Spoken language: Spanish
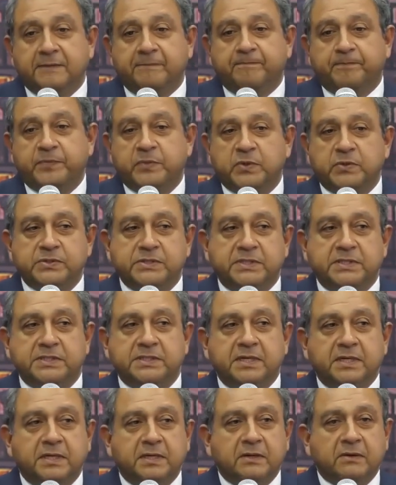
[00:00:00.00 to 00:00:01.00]
Entonces,
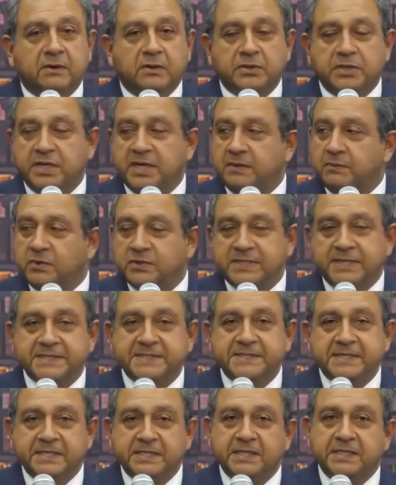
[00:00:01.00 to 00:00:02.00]
cuando tenemos
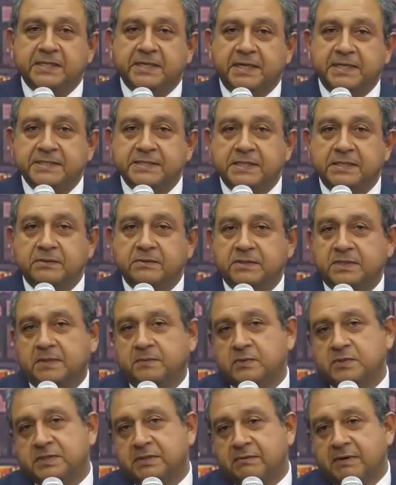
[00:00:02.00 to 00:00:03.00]
accidente de tránsito,
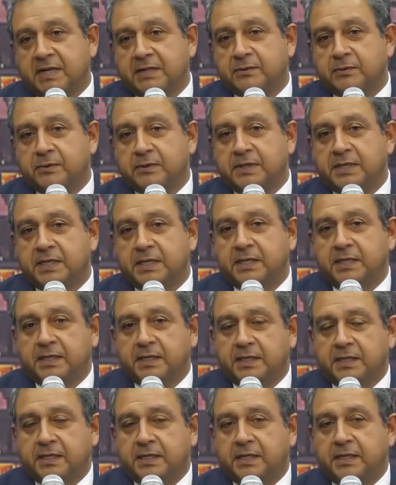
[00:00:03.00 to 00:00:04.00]
estamos hablando de
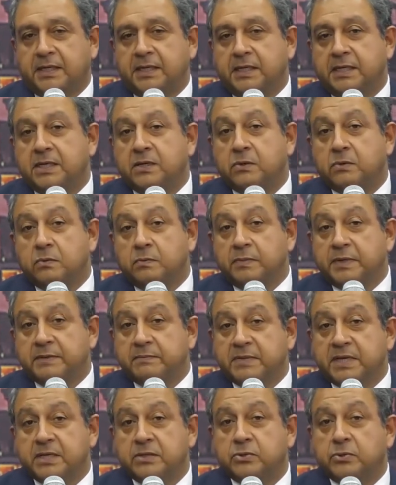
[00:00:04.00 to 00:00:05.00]
incumplimiento eh,
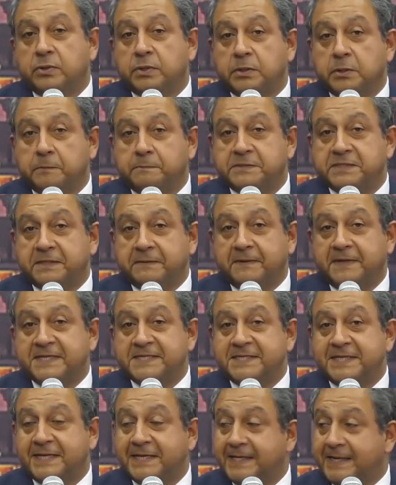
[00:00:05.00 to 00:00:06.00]
incumplimiento,
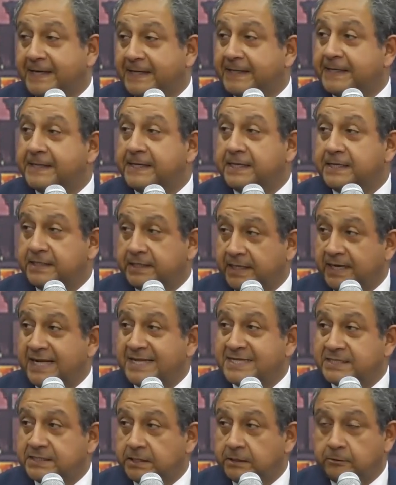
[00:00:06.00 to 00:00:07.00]
inobservancia de las reglas de
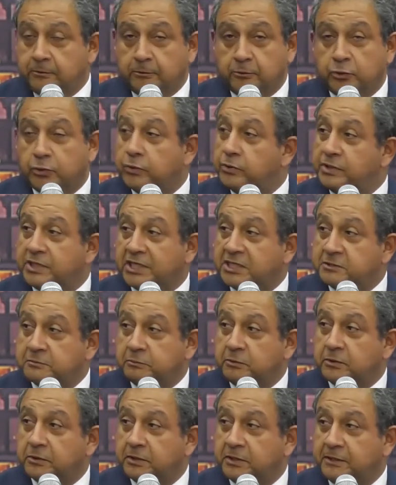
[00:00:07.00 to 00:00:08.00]
tránsito, no de
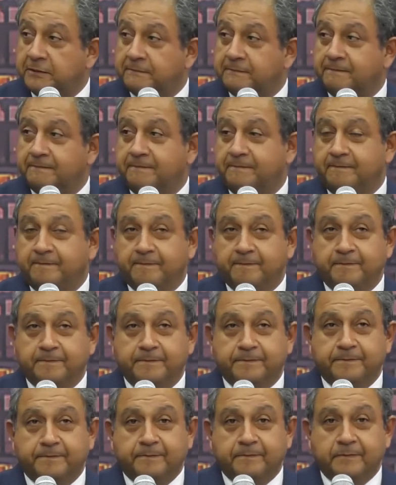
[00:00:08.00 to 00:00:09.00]
transporte.
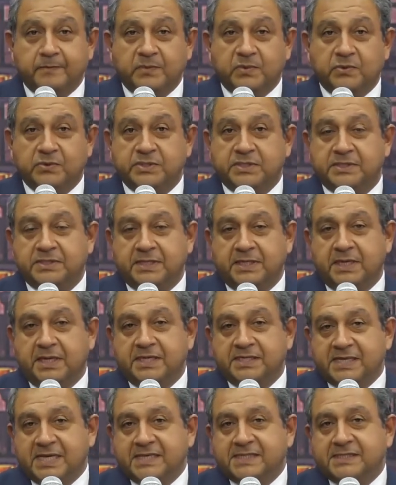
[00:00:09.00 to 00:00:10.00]
Entonces,
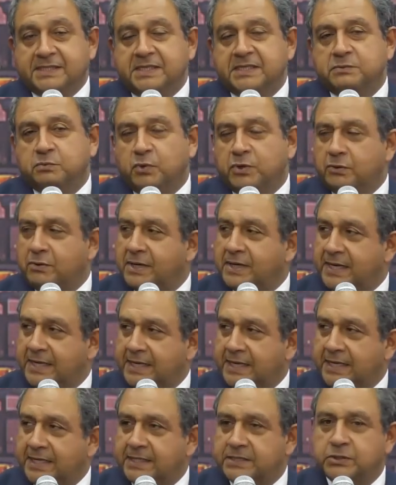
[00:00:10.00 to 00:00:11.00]
es, bueno
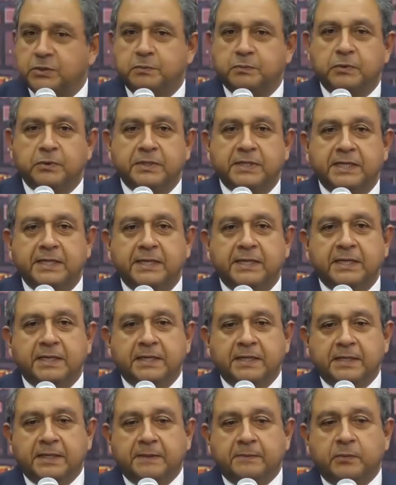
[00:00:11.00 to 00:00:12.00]
aclarar eso ¿por
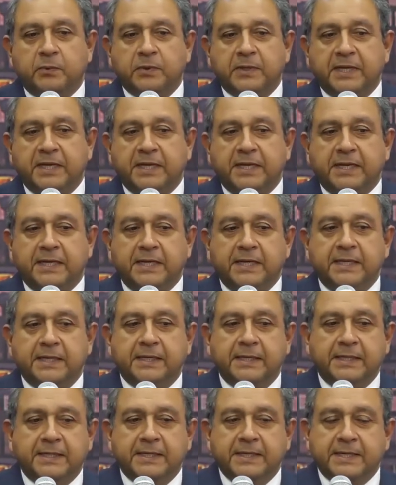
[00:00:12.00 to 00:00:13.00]
porque
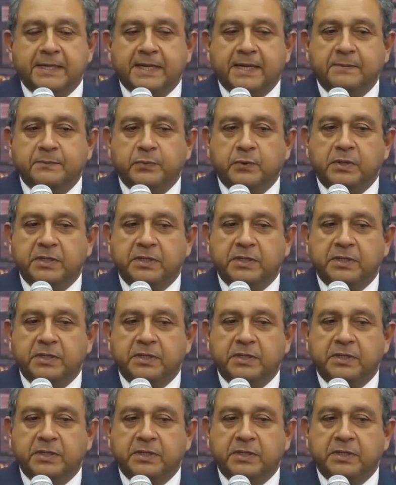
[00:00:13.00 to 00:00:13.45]
eh, en el campo del